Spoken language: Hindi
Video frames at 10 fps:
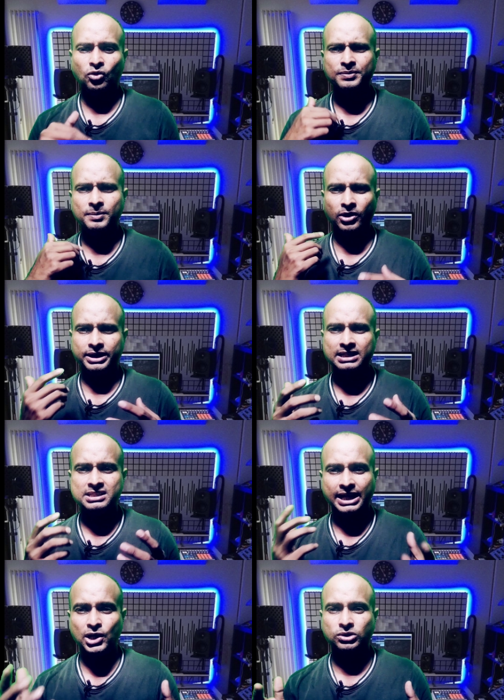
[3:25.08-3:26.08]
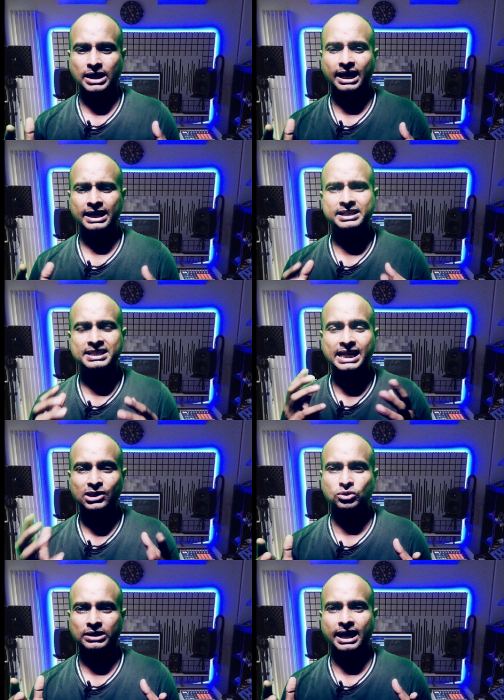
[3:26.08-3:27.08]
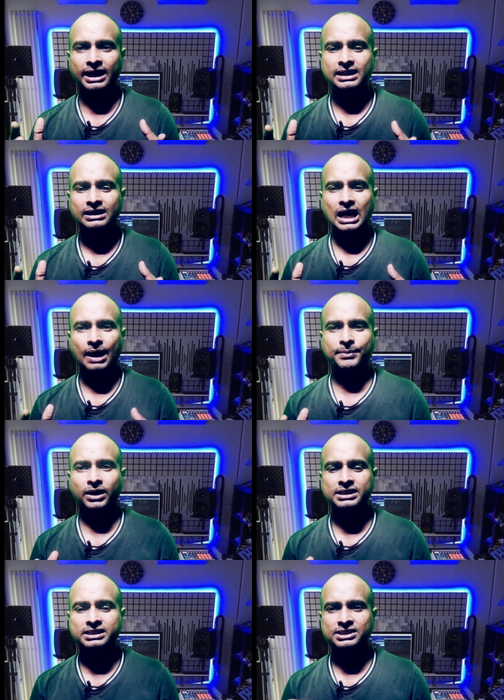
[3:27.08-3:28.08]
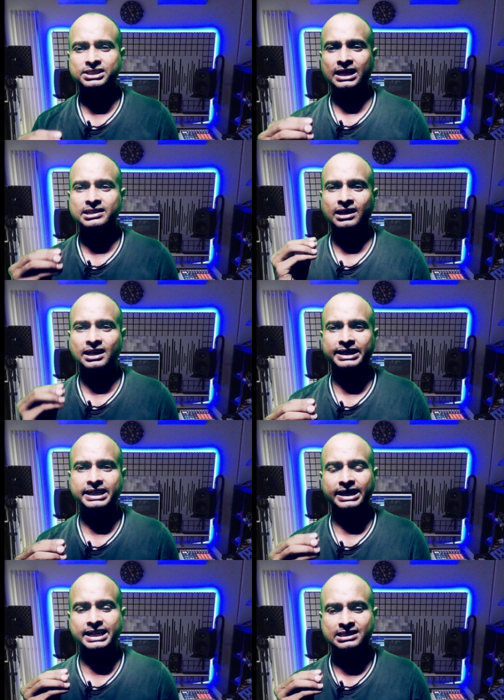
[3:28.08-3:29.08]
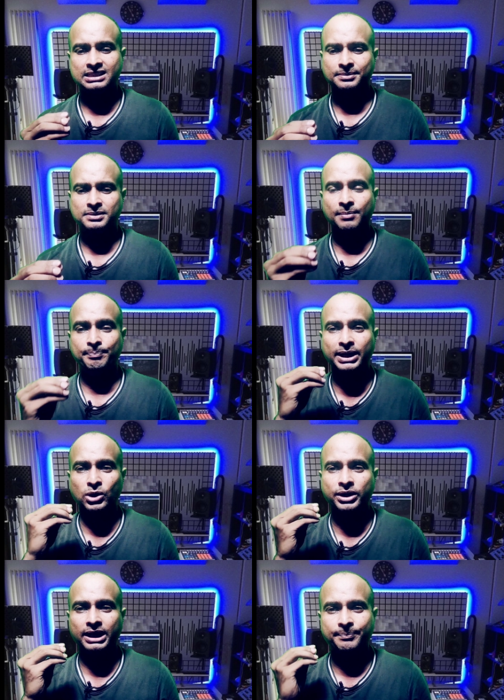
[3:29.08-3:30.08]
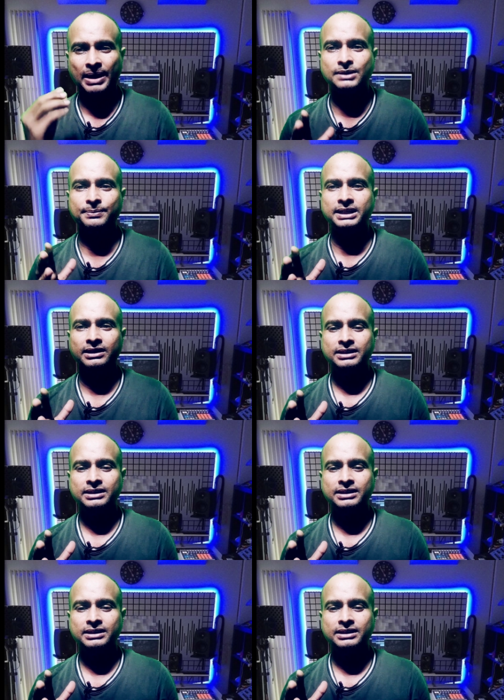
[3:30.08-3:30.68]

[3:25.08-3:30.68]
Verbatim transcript: कुछ भी मोनेटाइज नहीं होता है रिजेक्ट होता है आपका किसी चार हजार घंटे एक्सरसाइज कंप्लीट होने के बाद भी